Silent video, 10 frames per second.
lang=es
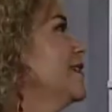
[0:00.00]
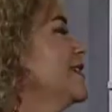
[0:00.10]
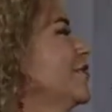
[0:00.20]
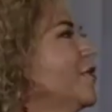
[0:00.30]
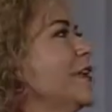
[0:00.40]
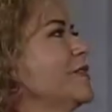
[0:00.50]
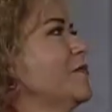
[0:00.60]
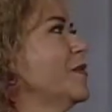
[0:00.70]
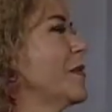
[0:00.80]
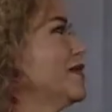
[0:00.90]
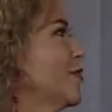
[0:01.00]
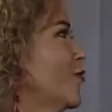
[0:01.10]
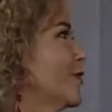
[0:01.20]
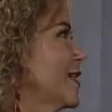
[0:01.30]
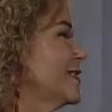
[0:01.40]
haciendo las mismas
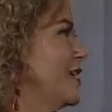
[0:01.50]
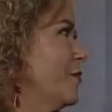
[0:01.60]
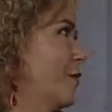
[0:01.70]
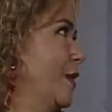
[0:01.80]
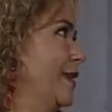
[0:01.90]
cosas siempre.